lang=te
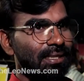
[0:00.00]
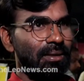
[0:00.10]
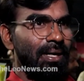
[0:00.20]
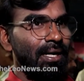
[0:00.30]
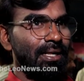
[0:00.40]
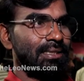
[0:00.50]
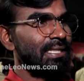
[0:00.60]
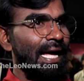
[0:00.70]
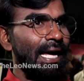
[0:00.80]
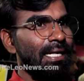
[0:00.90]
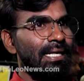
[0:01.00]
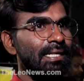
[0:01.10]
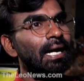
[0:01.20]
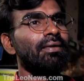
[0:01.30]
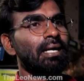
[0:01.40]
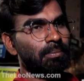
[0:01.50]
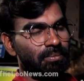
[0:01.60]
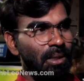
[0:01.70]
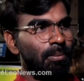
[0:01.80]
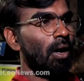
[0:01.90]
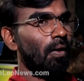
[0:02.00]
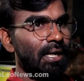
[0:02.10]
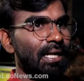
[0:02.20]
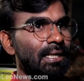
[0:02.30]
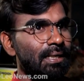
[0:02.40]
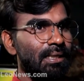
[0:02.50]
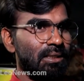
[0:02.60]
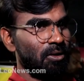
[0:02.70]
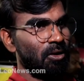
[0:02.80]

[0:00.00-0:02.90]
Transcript: అయితే నాకు బాగా నచ్చింది క్యారెక్టర్ అంటే ఆమె మామూలుగా ఏంటంటే